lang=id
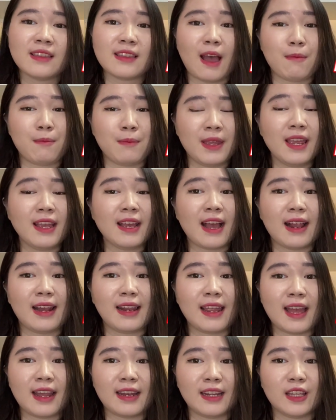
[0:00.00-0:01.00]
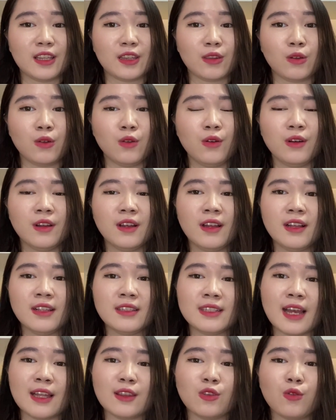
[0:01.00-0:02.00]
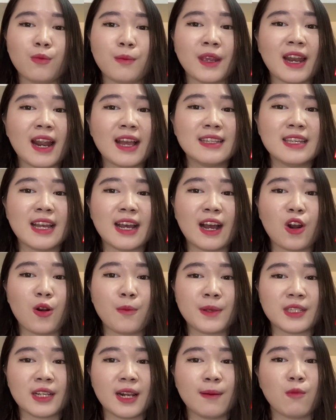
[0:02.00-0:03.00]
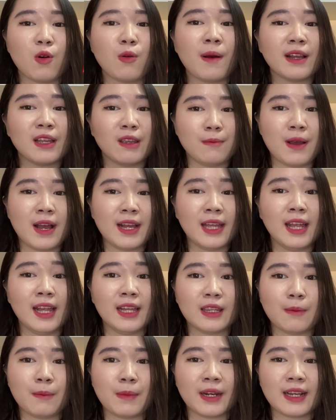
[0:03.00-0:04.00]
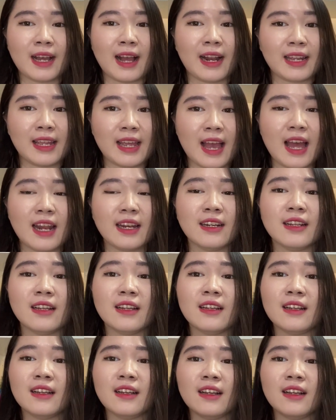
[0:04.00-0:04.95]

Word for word: Tapi kalian itu cantumin aja kalau misalnya mau bagi-bagi ke teman kalian